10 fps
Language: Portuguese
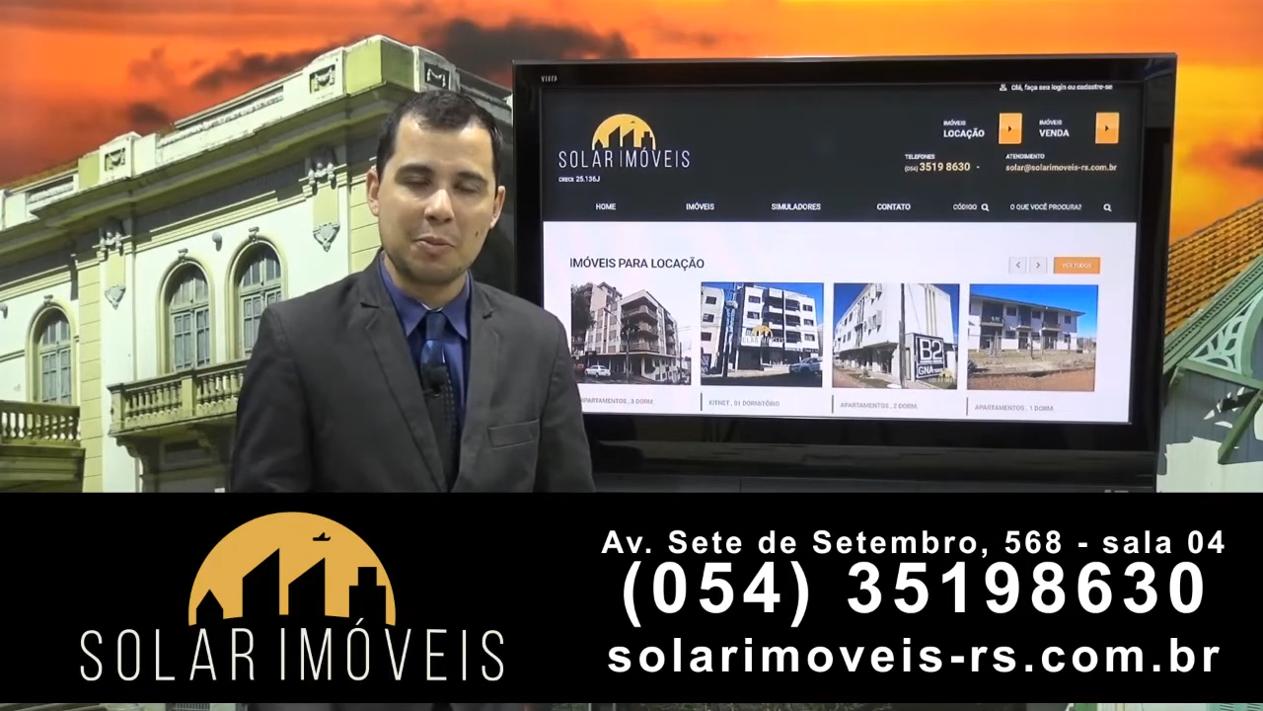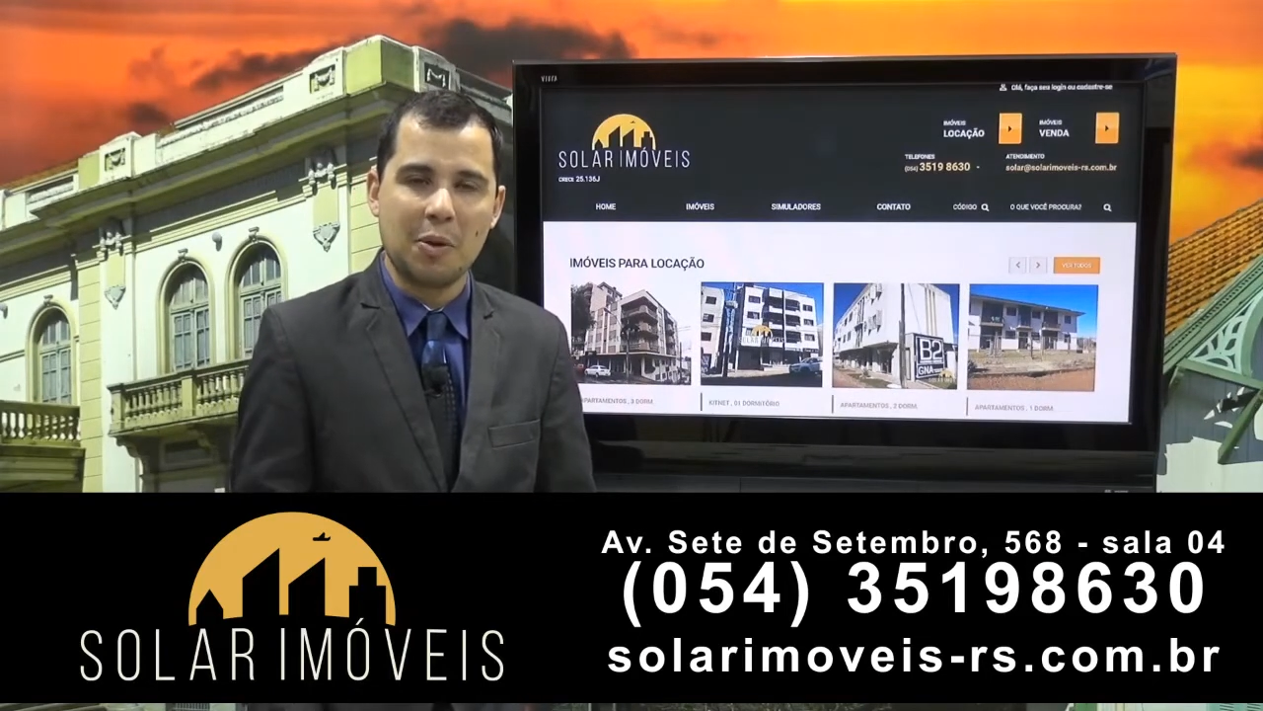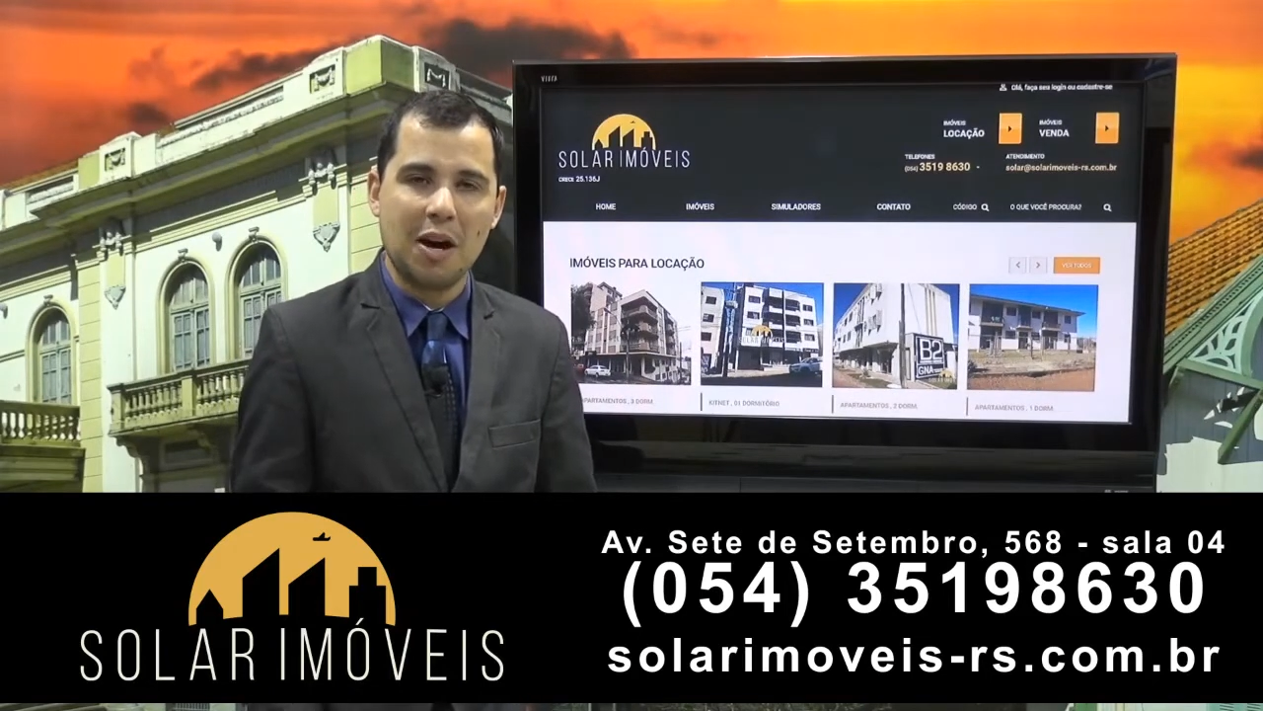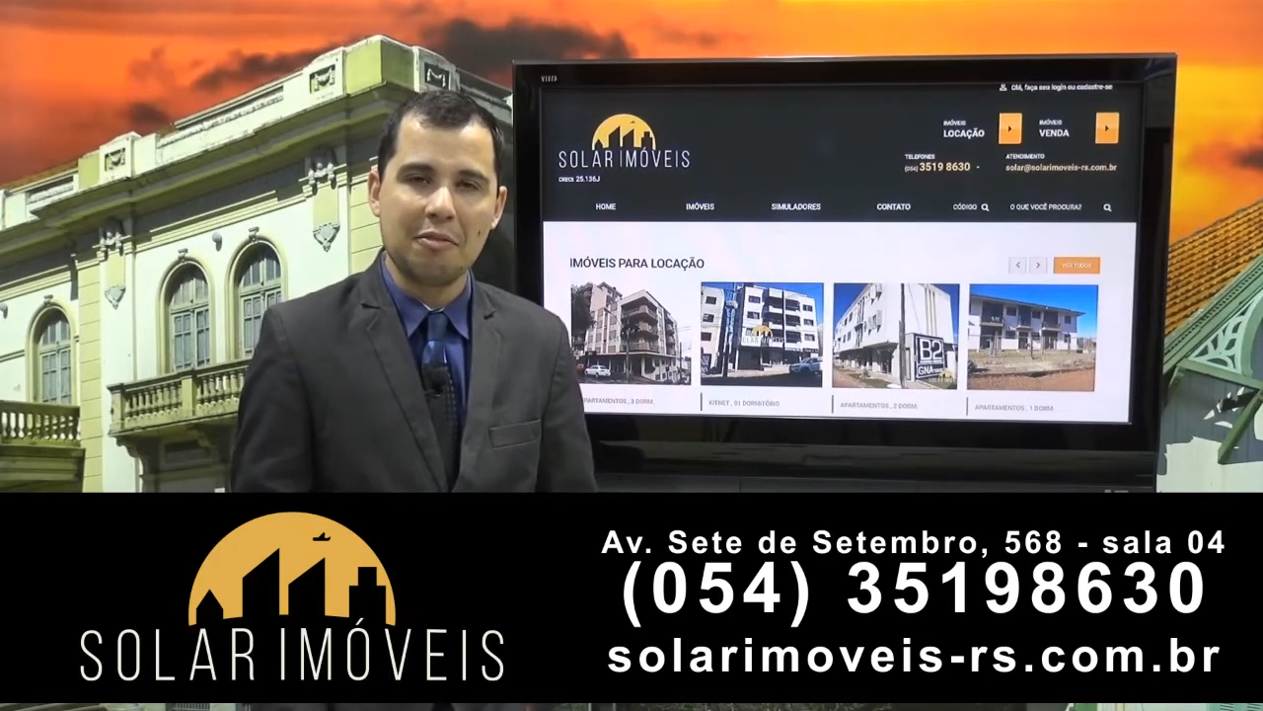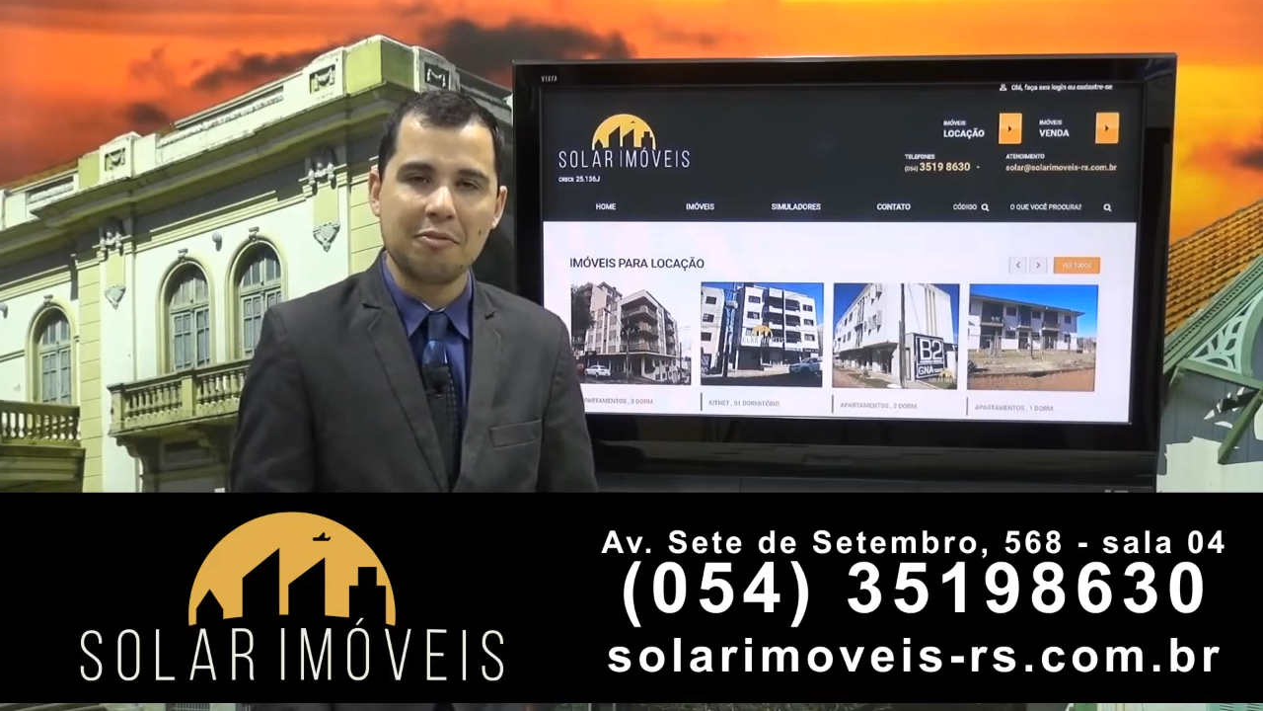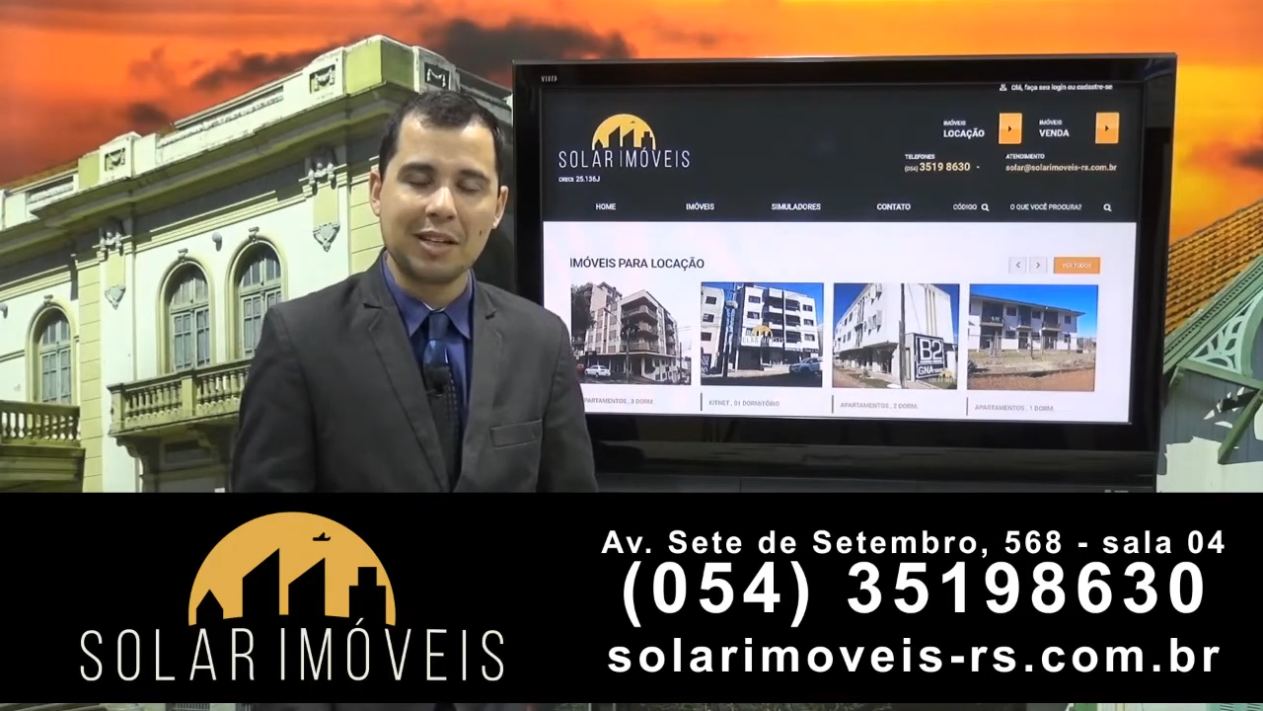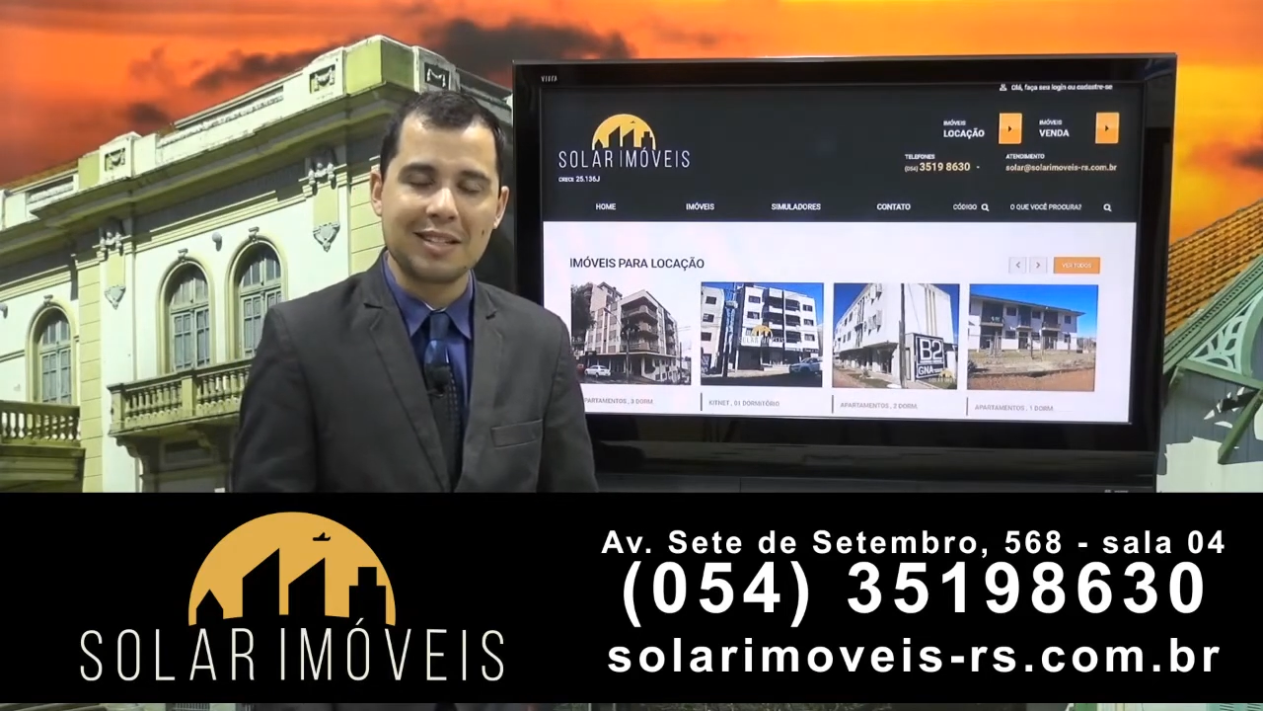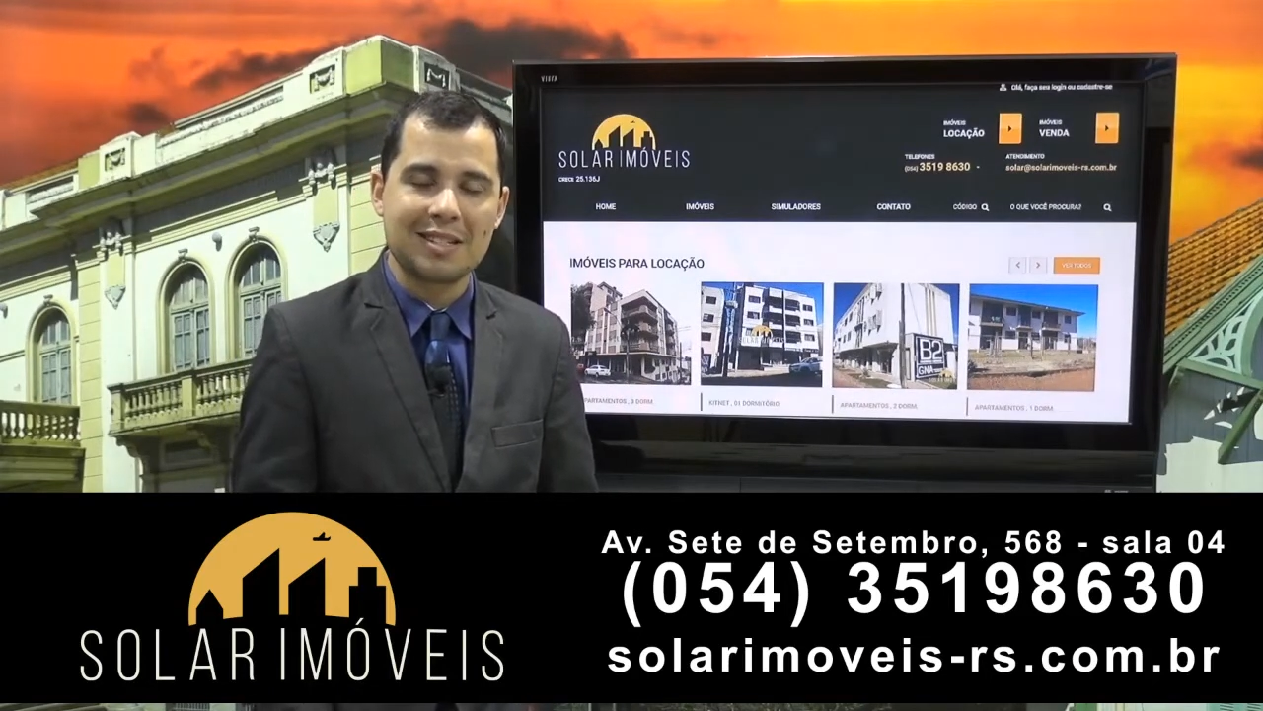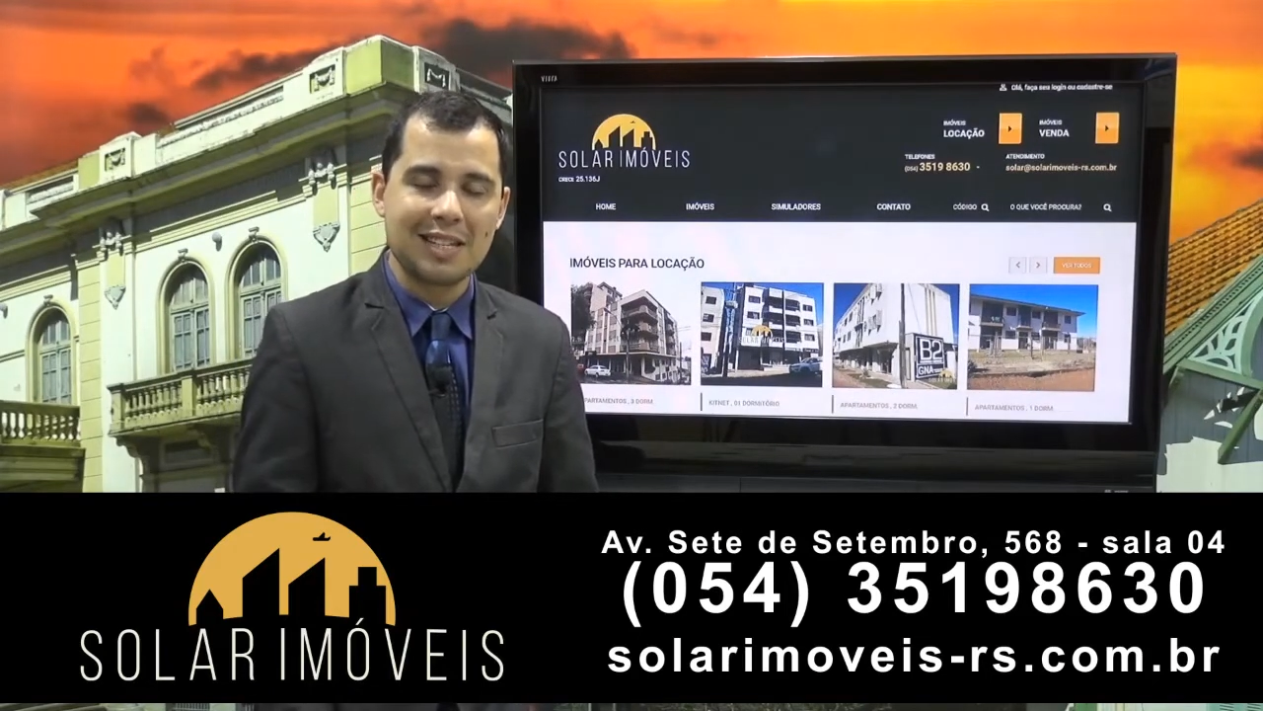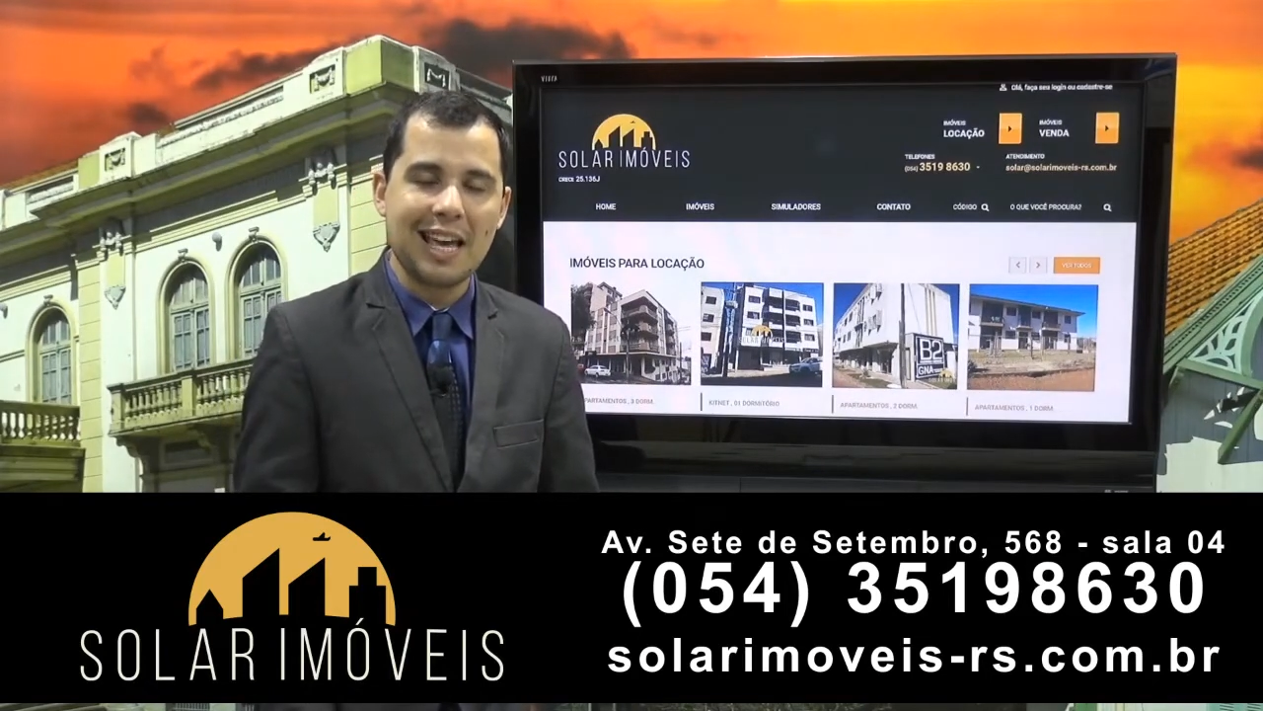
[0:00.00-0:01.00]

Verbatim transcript: imóveis